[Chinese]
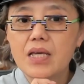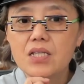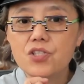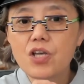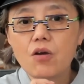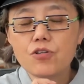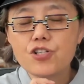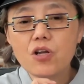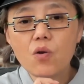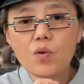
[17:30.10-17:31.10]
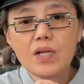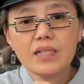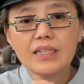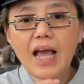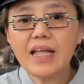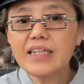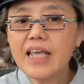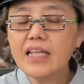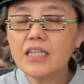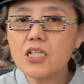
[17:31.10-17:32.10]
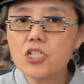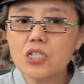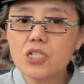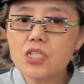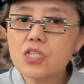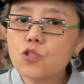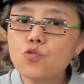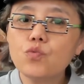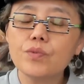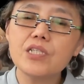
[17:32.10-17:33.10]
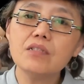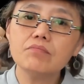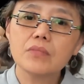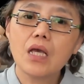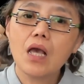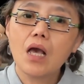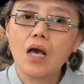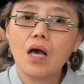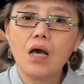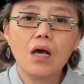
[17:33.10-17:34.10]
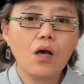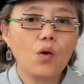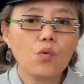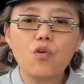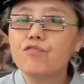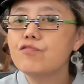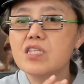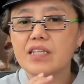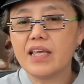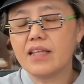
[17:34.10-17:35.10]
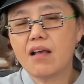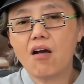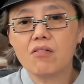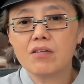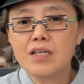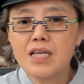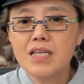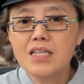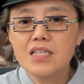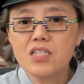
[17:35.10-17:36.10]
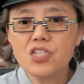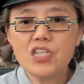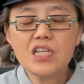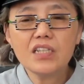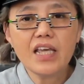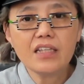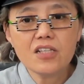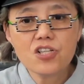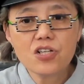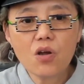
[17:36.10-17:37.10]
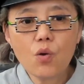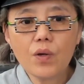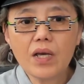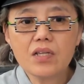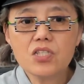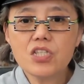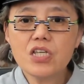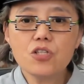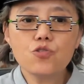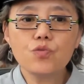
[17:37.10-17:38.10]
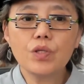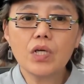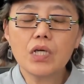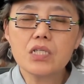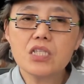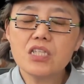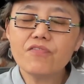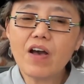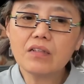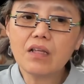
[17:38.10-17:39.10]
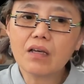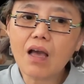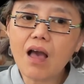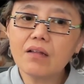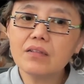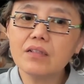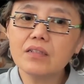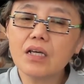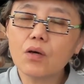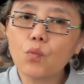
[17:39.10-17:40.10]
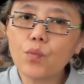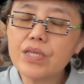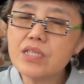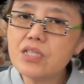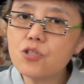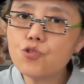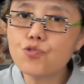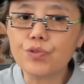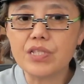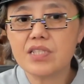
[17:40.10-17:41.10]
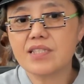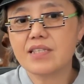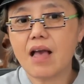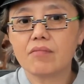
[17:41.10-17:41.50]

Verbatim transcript: 小时候呢，他念的是四书五经，呃，孔夫子那一套。青年的时候呢，接触了西方的康德的唯心主义思想。